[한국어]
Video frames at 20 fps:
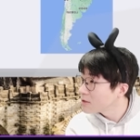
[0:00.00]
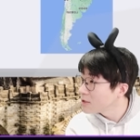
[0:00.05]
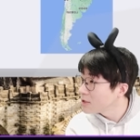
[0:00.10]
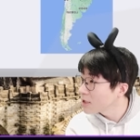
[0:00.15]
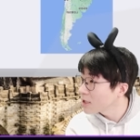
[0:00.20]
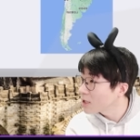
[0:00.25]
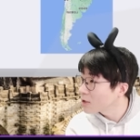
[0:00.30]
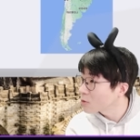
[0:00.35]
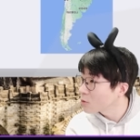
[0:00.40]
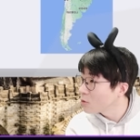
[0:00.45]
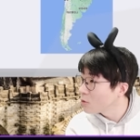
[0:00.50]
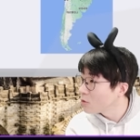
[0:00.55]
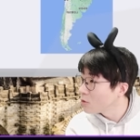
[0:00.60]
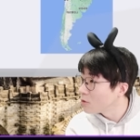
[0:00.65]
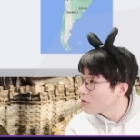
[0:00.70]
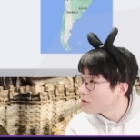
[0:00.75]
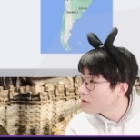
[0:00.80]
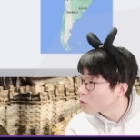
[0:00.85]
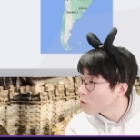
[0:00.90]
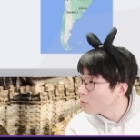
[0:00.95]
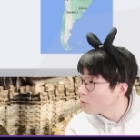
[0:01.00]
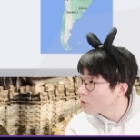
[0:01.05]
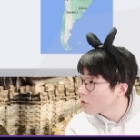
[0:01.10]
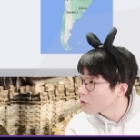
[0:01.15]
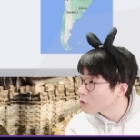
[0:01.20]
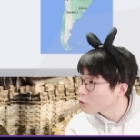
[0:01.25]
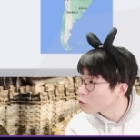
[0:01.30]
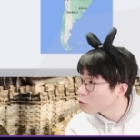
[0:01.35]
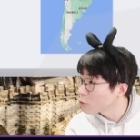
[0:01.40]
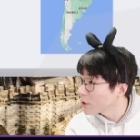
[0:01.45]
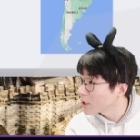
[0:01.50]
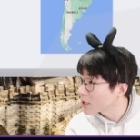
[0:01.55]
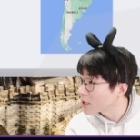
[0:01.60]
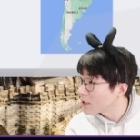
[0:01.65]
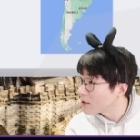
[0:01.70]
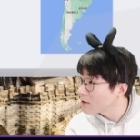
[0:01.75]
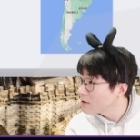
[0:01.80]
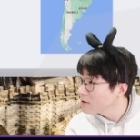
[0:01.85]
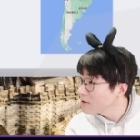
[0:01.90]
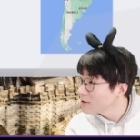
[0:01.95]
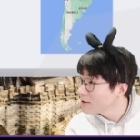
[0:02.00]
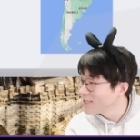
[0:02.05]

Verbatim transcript: 이래갖고 돈 벌러 노르웨이 가요.